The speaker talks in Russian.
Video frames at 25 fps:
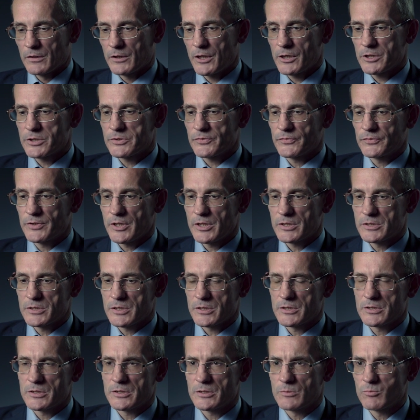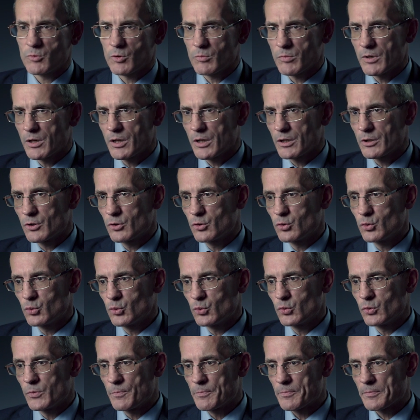Дальше в 1937
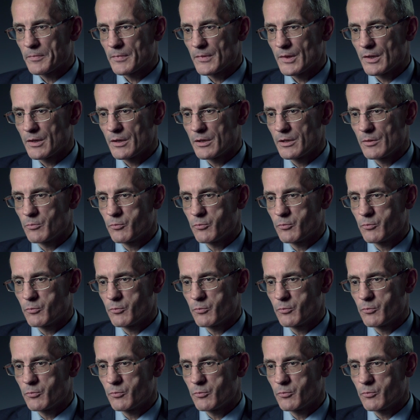году э,